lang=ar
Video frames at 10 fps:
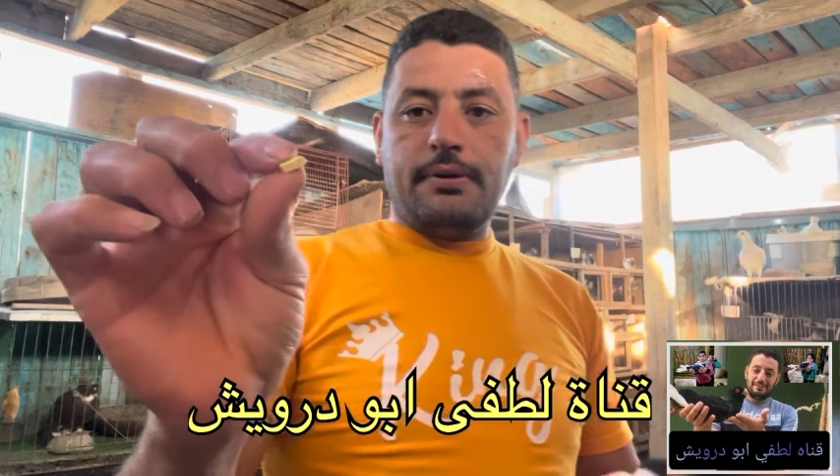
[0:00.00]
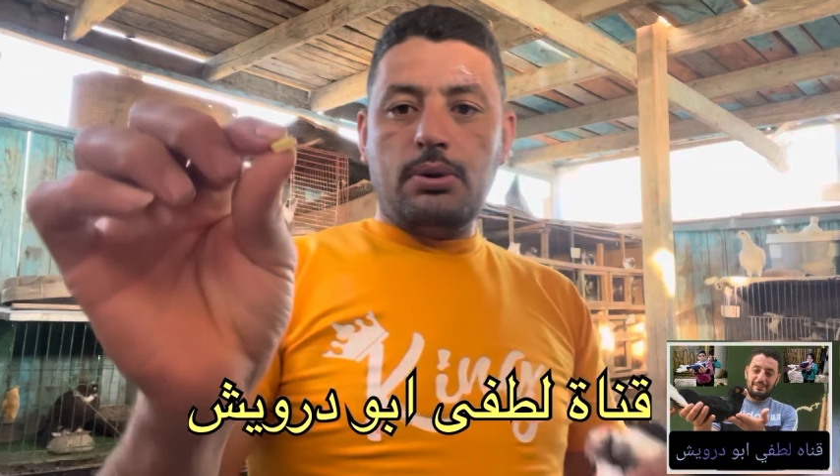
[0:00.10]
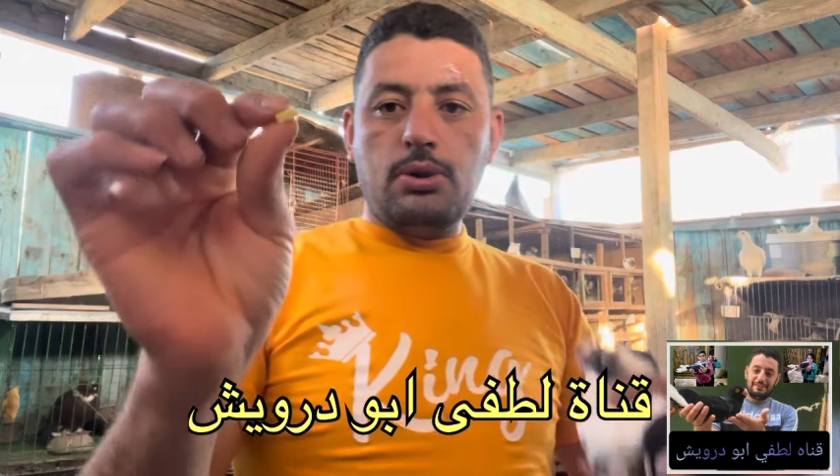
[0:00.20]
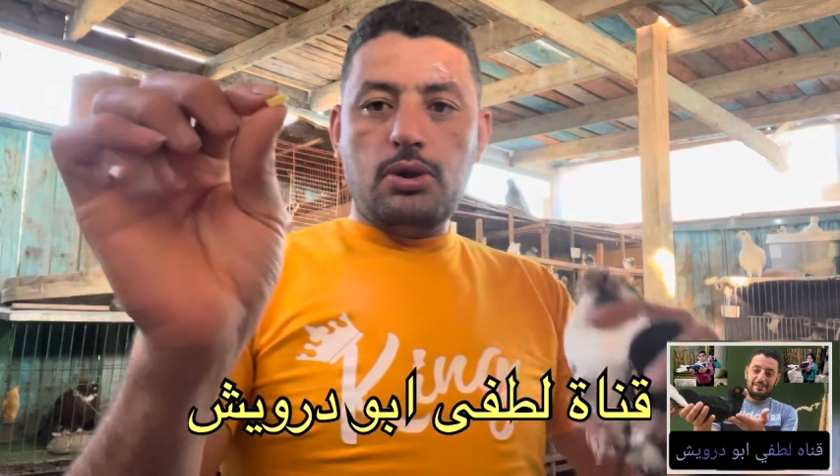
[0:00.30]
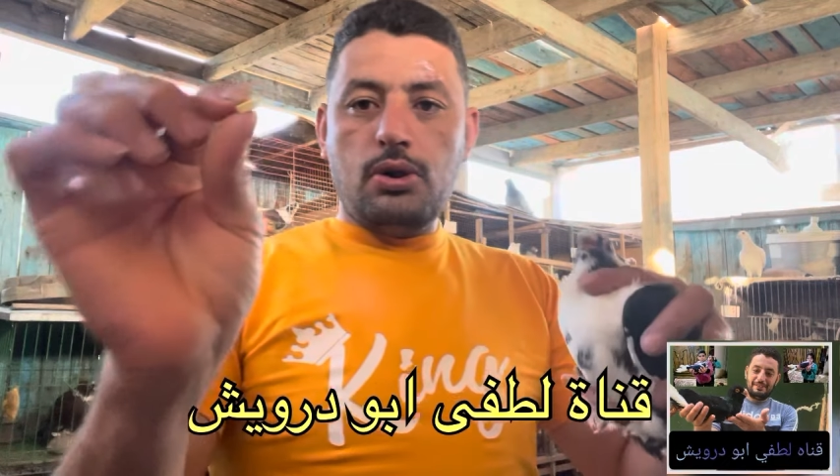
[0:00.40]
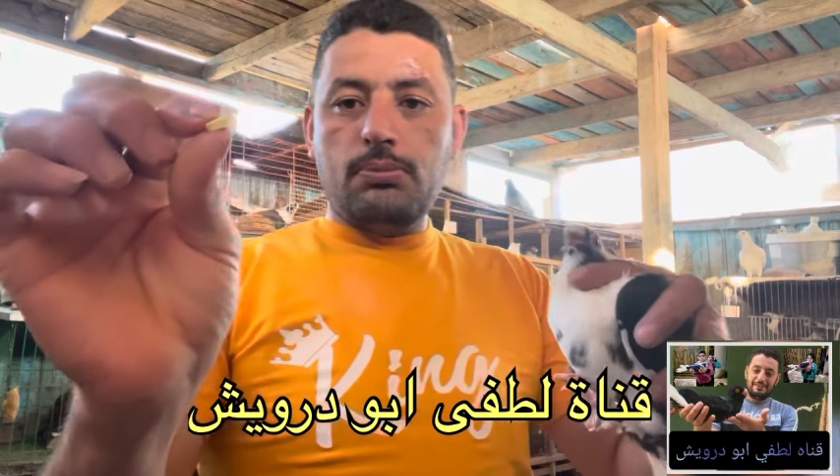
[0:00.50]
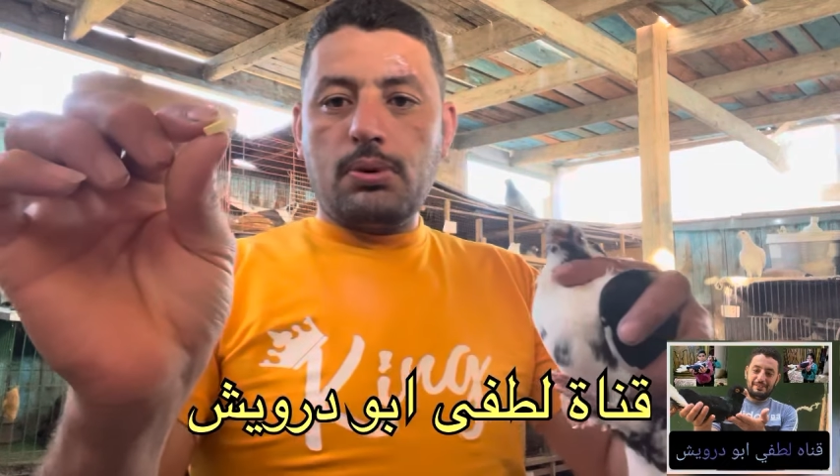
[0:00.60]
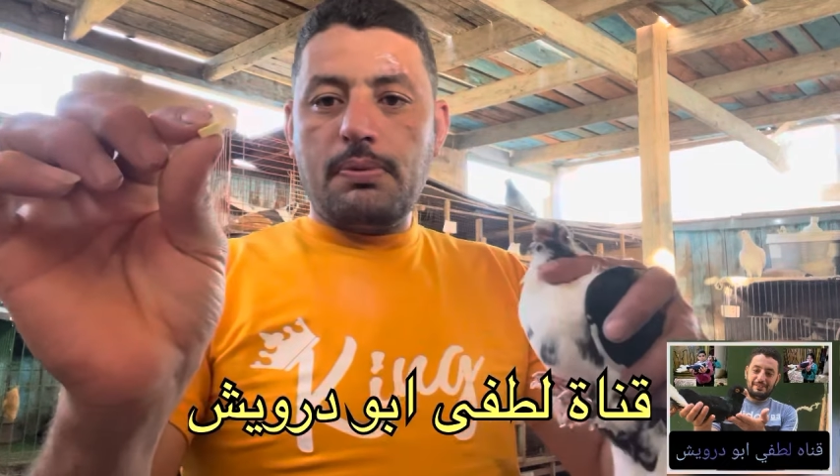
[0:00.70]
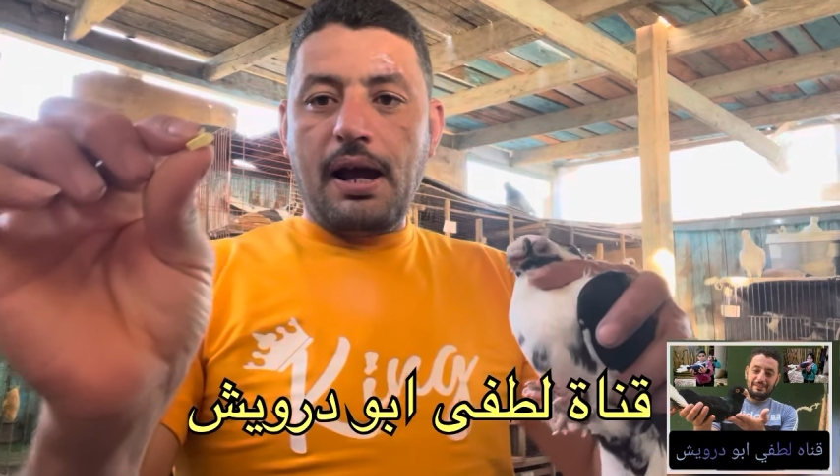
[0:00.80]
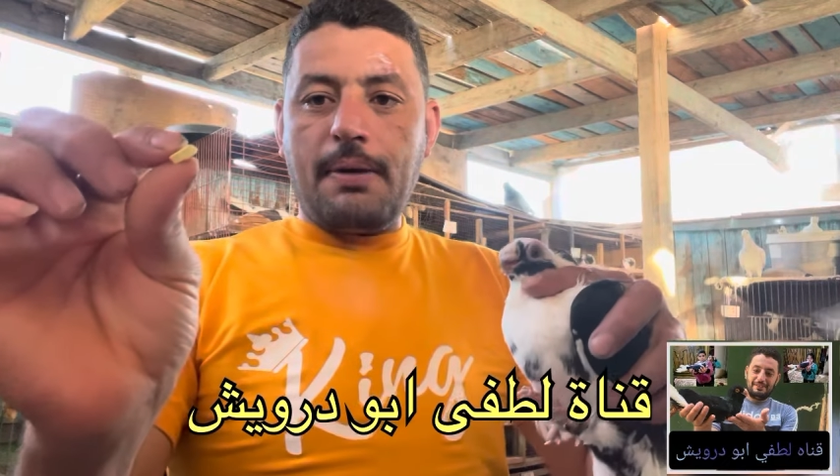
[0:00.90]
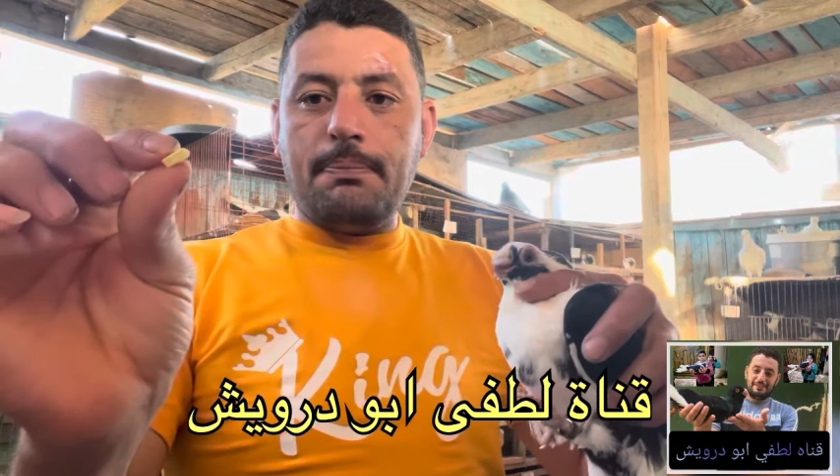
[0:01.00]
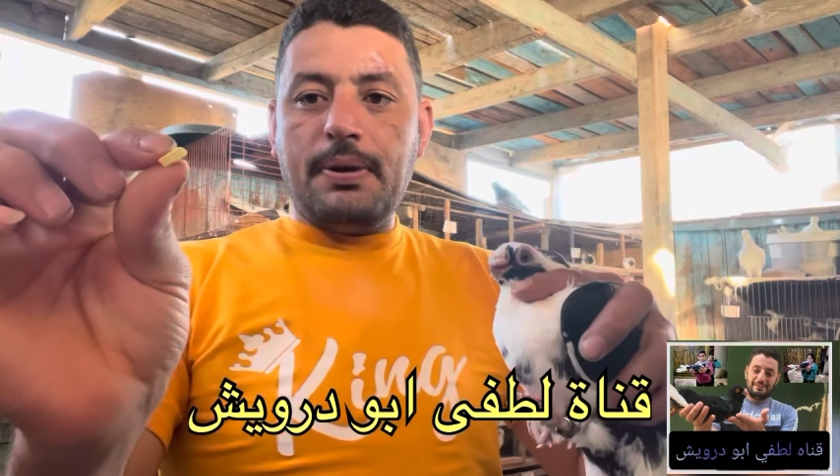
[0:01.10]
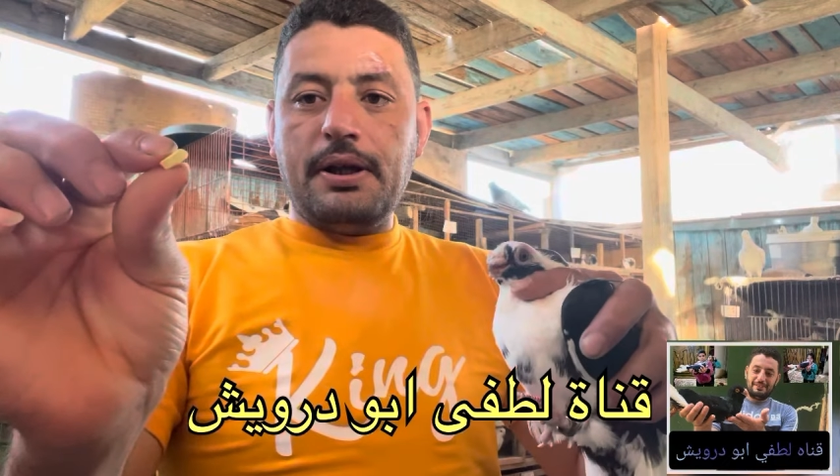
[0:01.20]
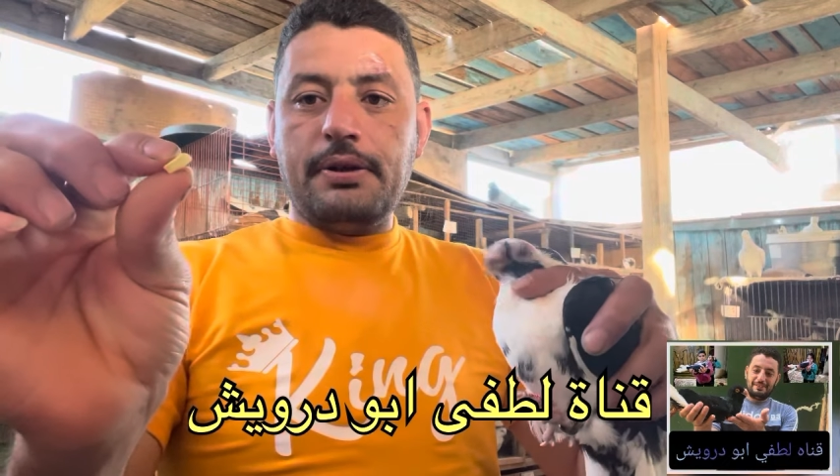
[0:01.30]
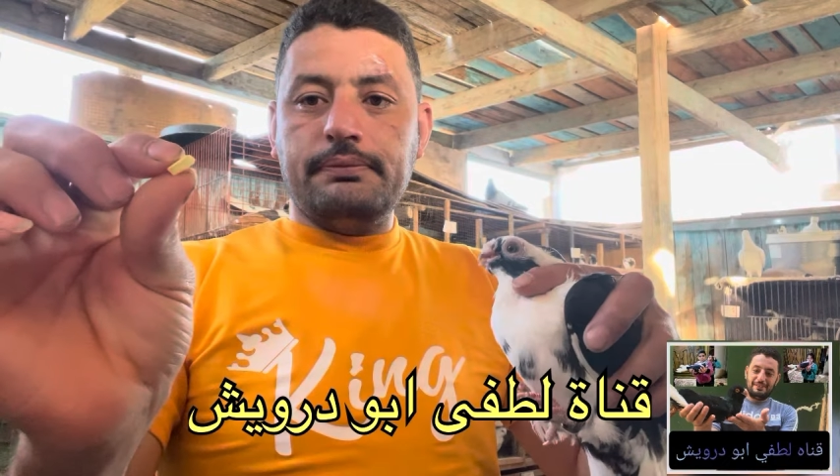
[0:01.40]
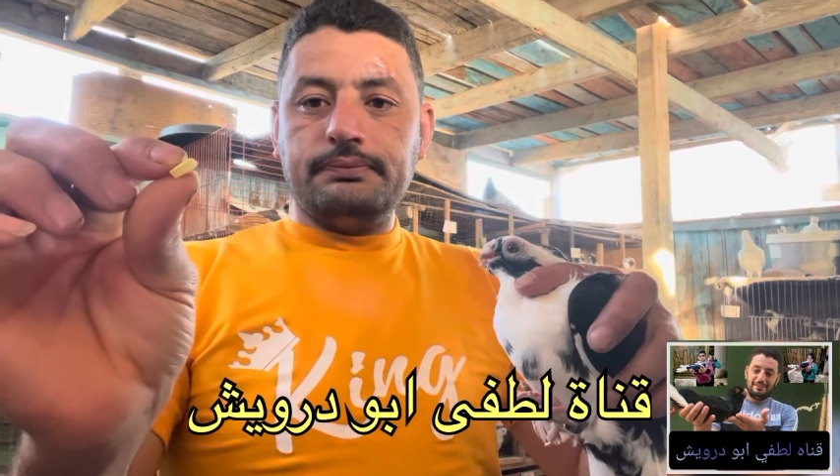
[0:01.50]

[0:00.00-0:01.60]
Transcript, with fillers: كل يوم ربع حبايه